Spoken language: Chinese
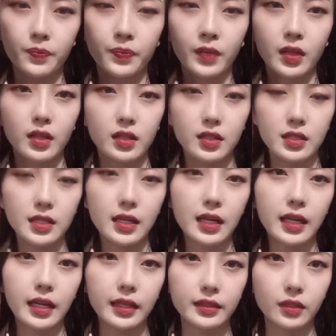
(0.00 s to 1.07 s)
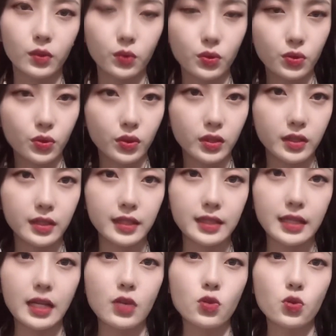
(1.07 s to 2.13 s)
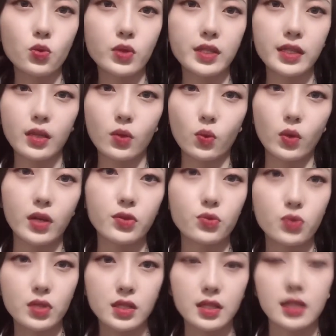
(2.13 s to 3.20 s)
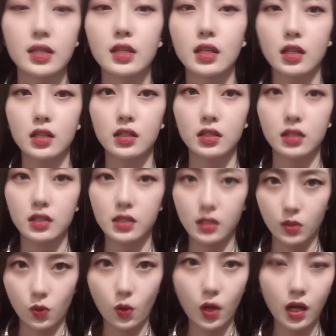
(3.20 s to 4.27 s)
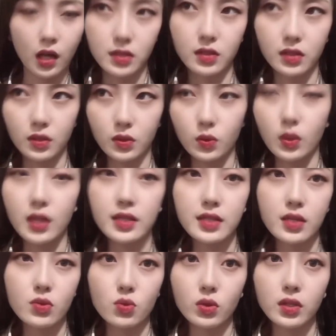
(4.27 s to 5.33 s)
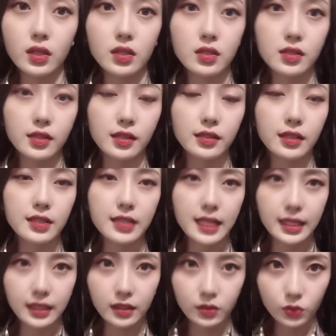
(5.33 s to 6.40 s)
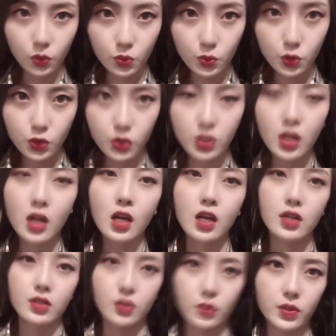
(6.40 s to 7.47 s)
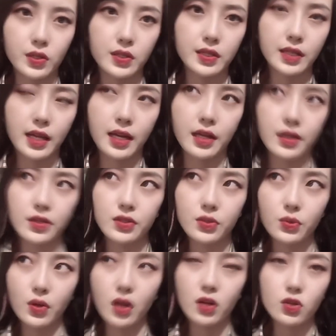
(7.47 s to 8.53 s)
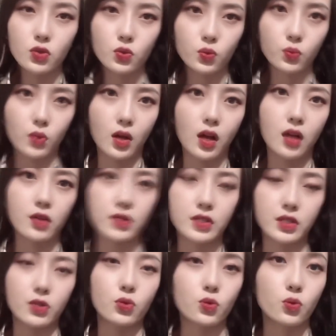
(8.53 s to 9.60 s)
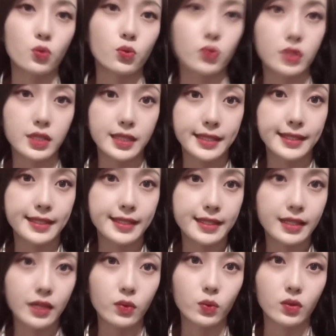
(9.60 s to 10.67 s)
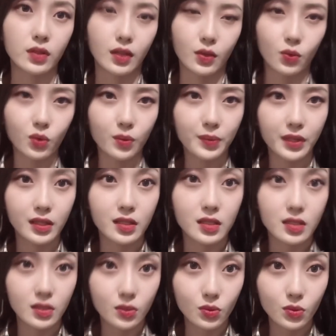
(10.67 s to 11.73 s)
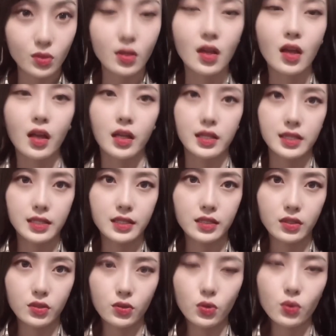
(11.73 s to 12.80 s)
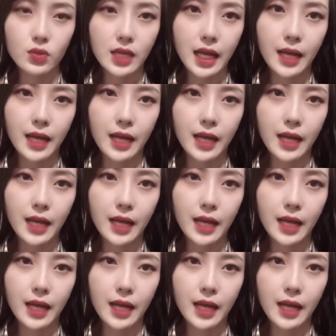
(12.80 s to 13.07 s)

那接下来呢，我就跟大家说一下国安最近的一个情况。那国安在昨天呢，是刚刚下达了通知，将会在四月二十五号结束这一期在云南昆明的集训进行休假。